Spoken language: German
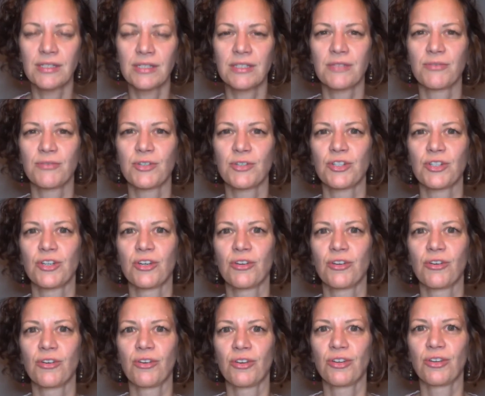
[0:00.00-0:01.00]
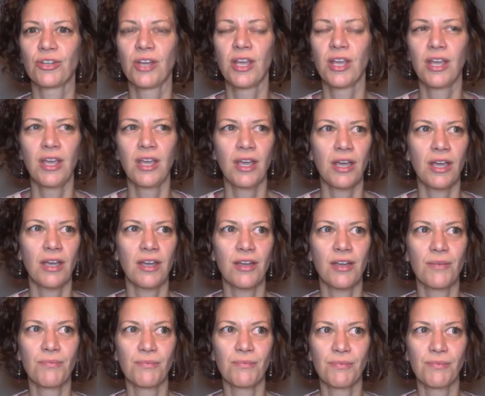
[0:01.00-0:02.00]
inzwischen und
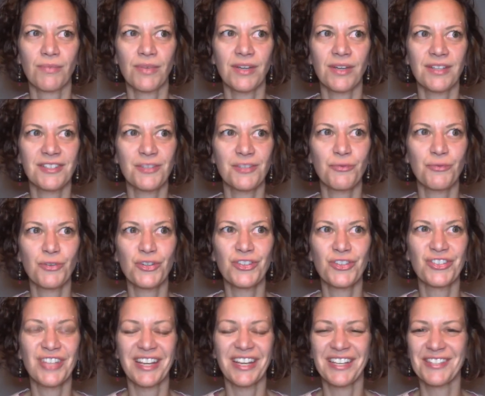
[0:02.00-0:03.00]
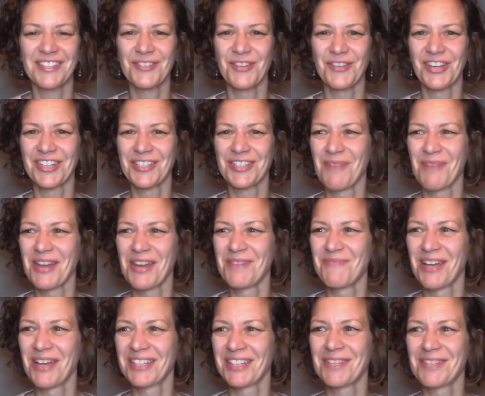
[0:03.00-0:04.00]
ähm, inzwischen sage ich sogar, dass meine
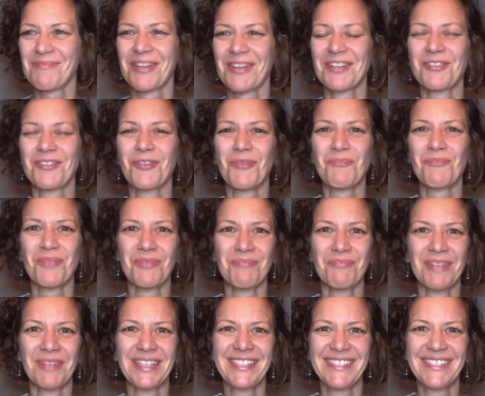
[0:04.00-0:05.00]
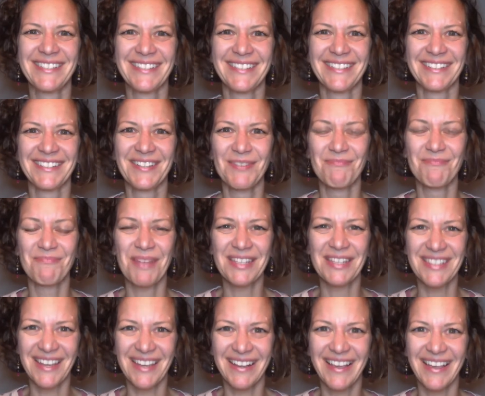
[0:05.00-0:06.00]
Mastermind-Gruppe mich
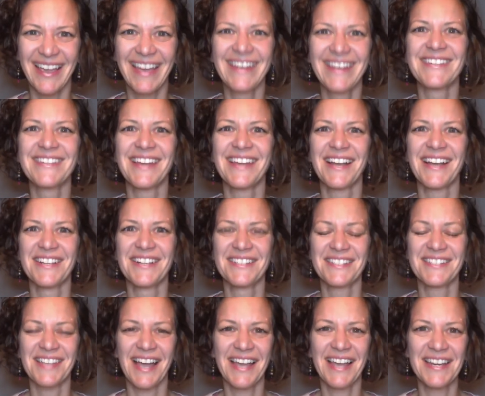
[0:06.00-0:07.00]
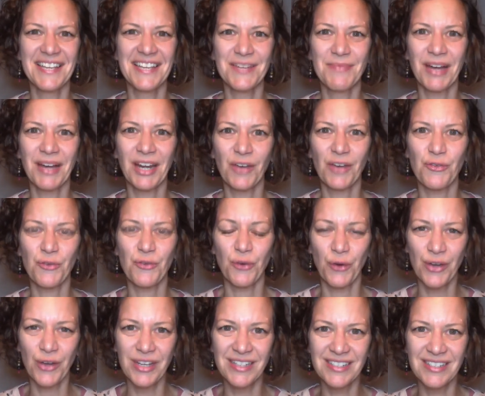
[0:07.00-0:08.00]
besser kennt als einige meiner
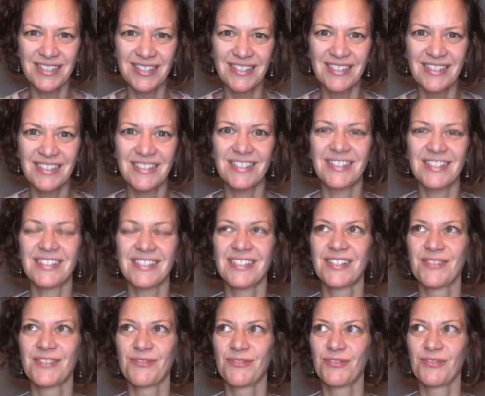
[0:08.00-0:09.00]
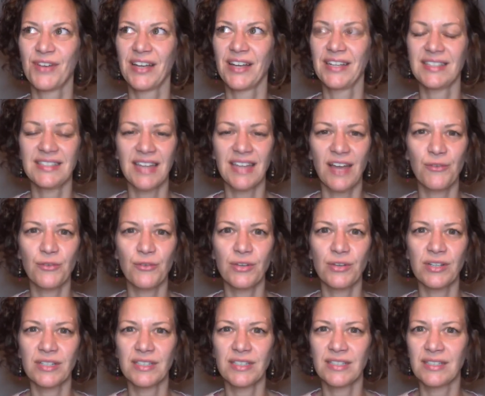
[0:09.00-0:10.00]
Freunde, ähm, weil ich da
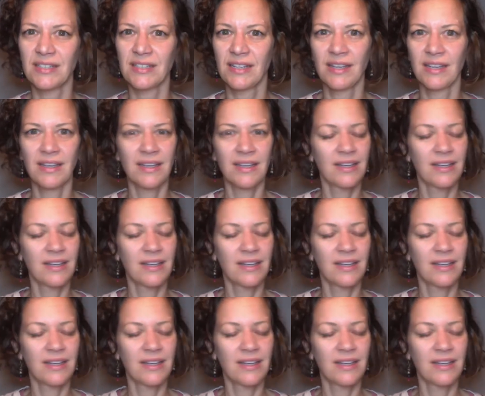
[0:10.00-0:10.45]
wirklich